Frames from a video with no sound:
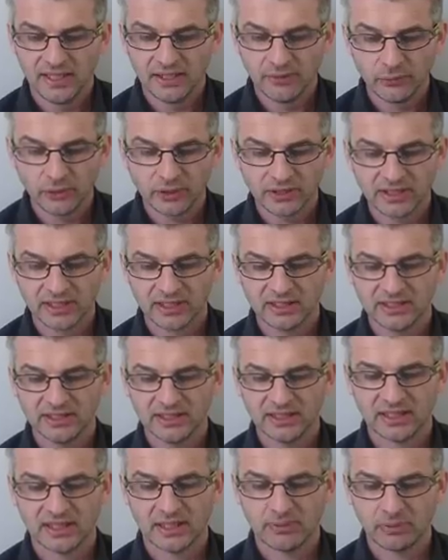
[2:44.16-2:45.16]
Il veut
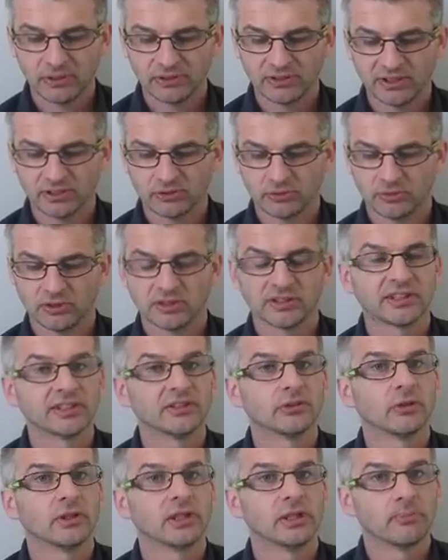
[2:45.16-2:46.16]
interdire l'implantation
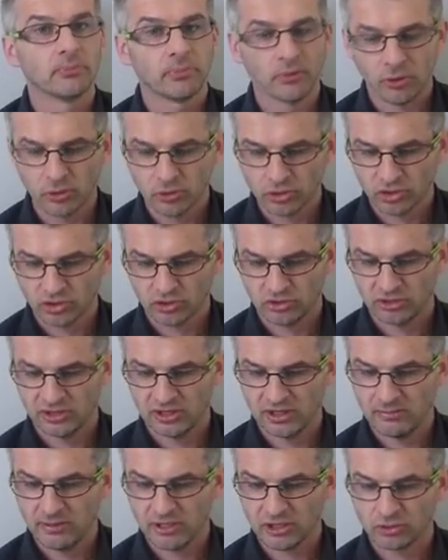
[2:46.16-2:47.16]
d'antennes relais proches
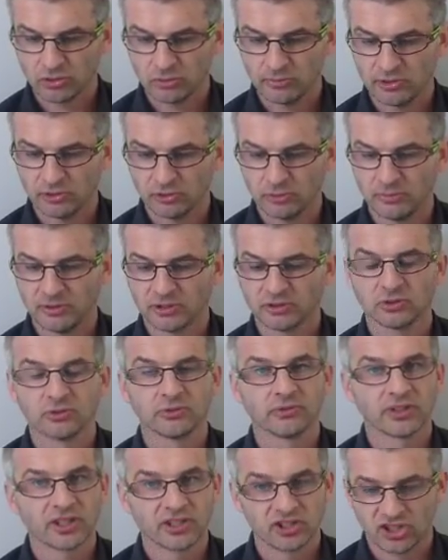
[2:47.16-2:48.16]
d'hébergements de
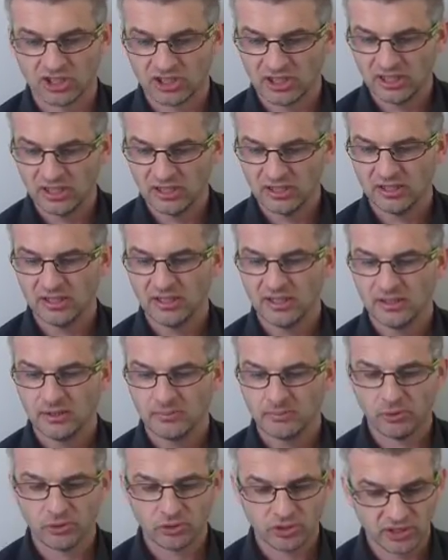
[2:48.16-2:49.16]
personnes fragiles,
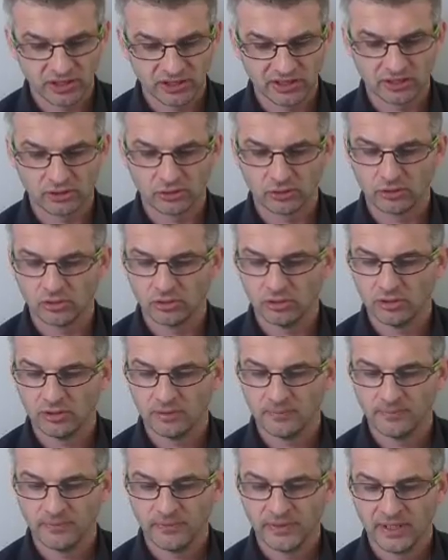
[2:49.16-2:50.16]
proches des
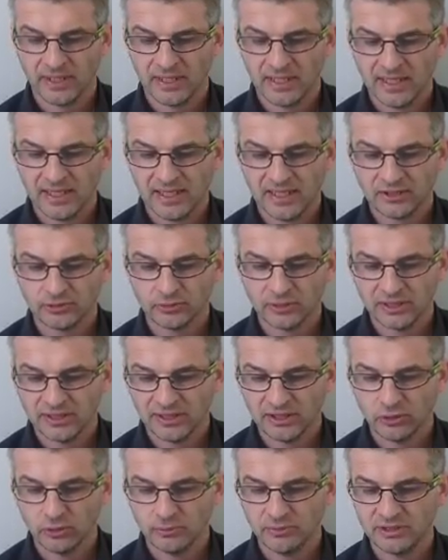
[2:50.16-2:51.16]
écoles. Il
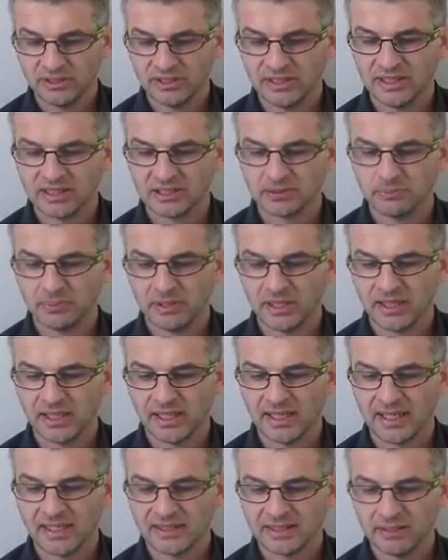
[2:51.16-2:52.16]
souhaite des comités
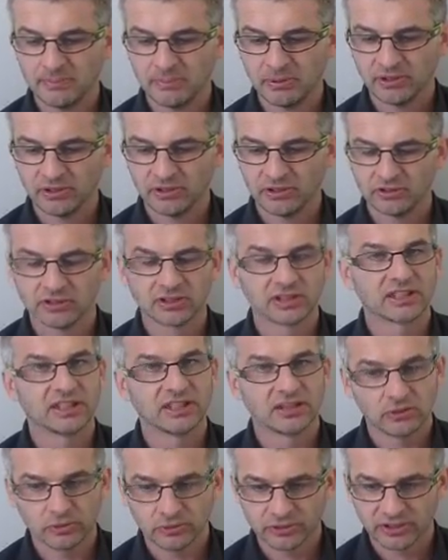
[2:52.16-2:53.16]
d'experts indépendants
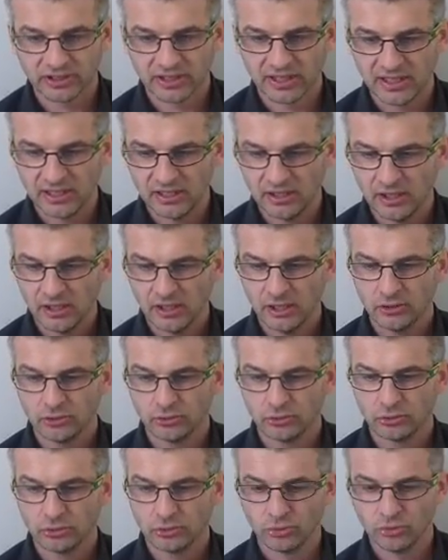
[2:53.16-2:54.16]
qui conseillent
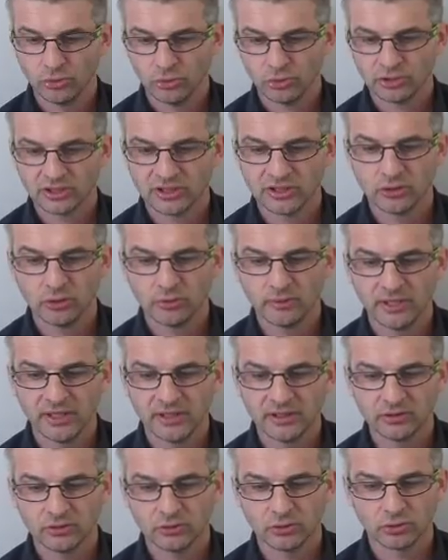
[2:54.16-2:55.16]
sur ces
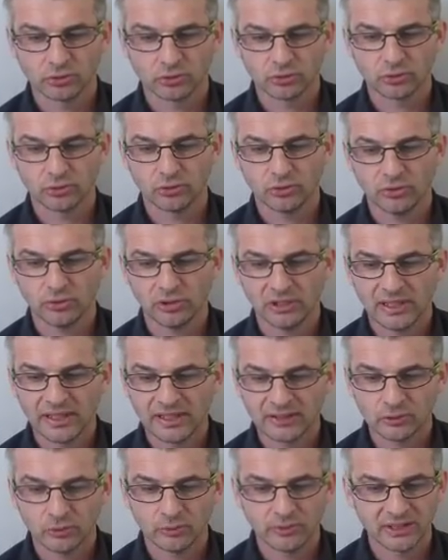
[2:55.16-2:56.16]
domaines que sont
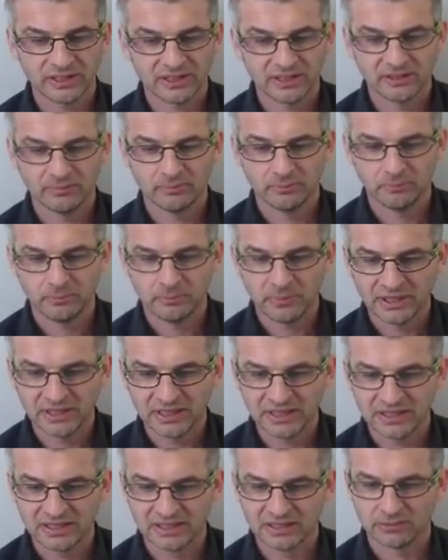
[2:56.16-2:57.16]

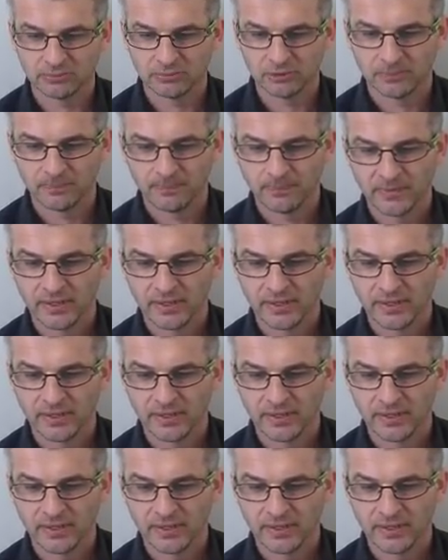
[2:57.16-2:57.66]
l'électromagnétisme,